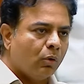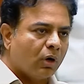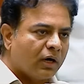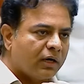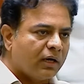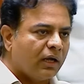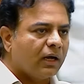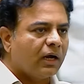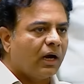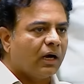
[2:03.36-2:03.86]

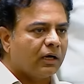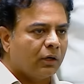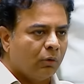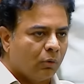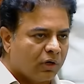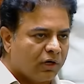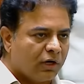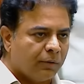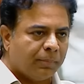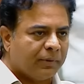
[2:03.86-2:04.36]
ఒకటే ఘాటను
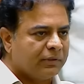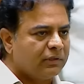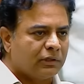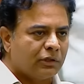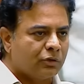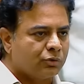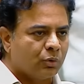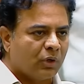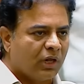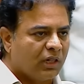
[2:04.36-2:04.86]
ఒకటే పద్ధతిలో
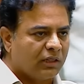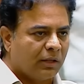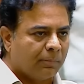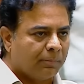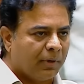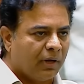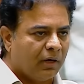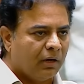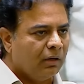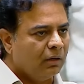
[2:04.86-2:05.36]
చూడాలి తప్ప
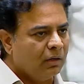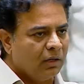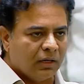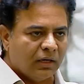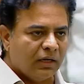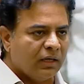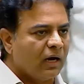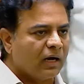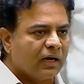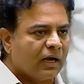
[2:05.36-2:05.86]

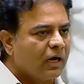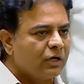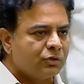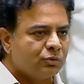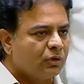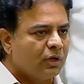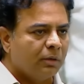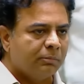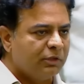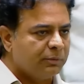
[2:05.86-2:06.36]
ఈ రకంగా
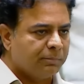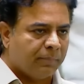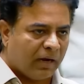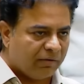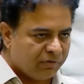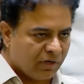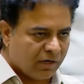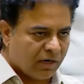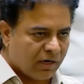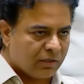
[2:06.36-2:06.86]
చూడడం ఇది
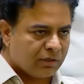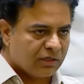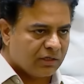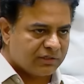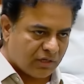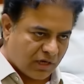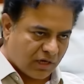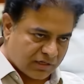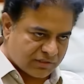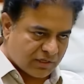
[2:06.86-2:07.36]
భావ్యం కాదు కదా
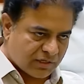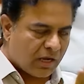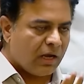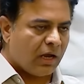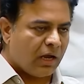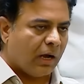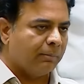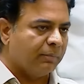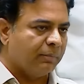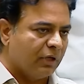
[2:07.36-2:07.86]
సార్
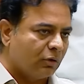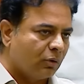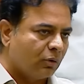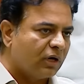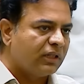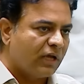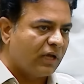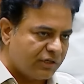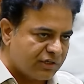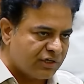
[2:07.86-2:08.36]
మీరు కూడా
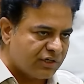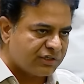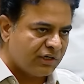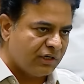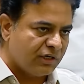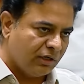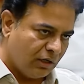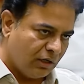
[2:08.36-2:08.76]
దయచేసి